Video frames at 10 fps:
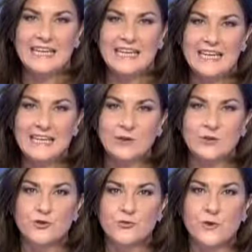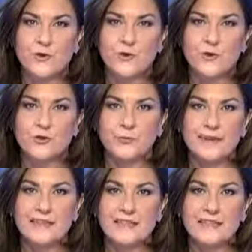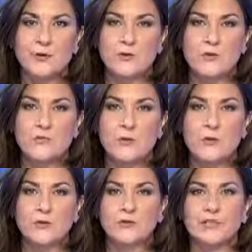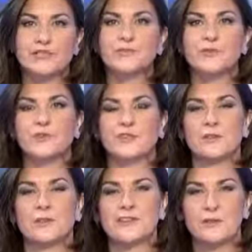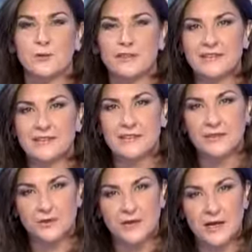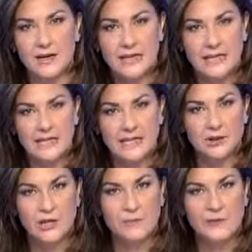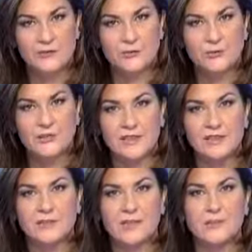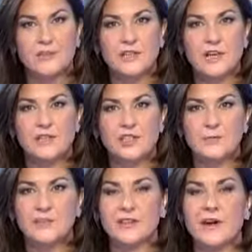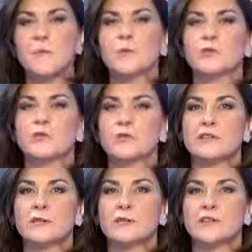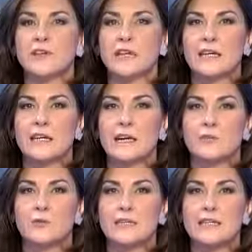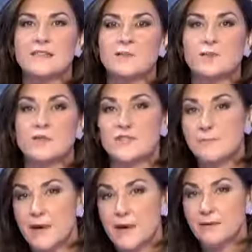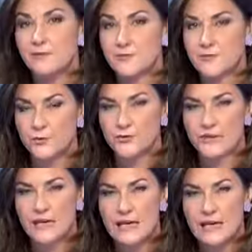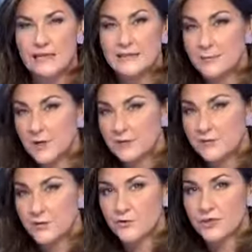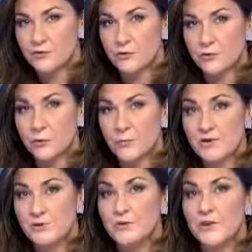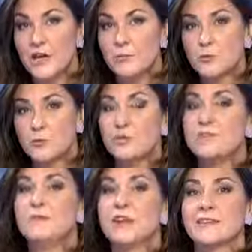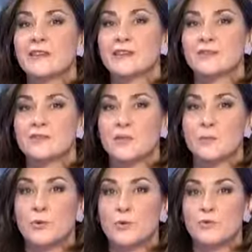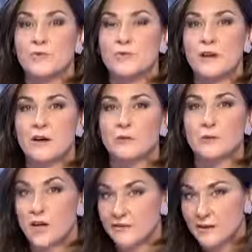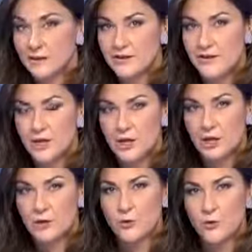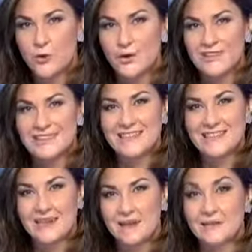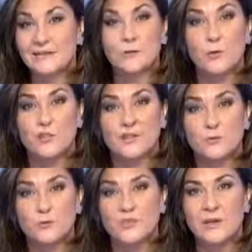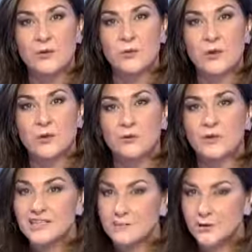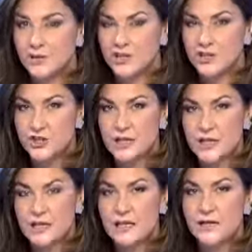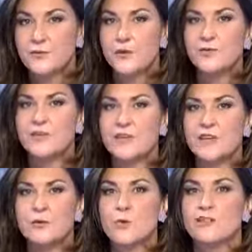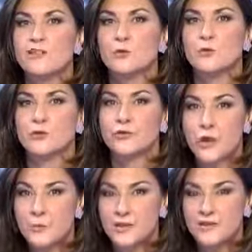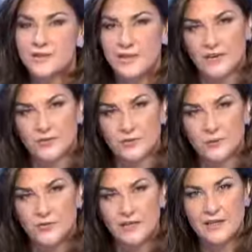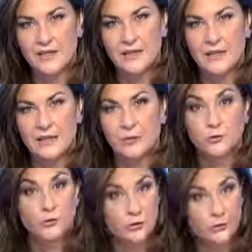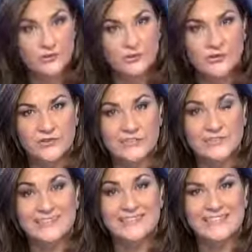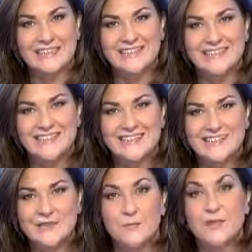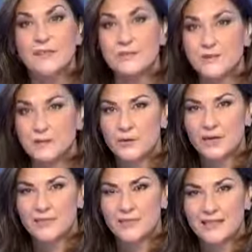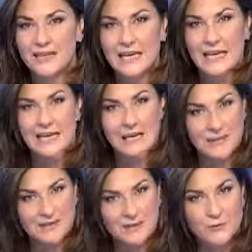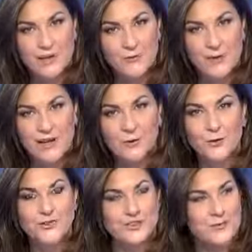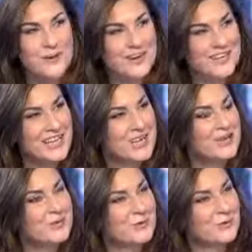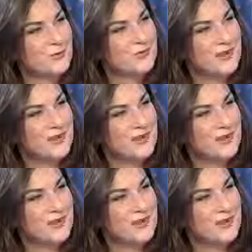Il y a quelques jours, en France paraissait le livre blanc de la défense et de la sécurité nationale. Et dans la prévision des risques à venir, un chapitre important était consacré à tous les risques de cyberdéfense. Cyberdéfense, qu'est-ce qu'on entend par ce terme Tout type d'attaque, cela peut être aussi bien de l'arnaque que euh, des attaques terroristes ou tout simplement de l'espionnage. Et la France est loin d'être le seul pays à s'en soucier. D'autres continents s'y intéressent, bien évidemment l'Afrique et particulièrement la Côte d'Ivoire. Je me tourne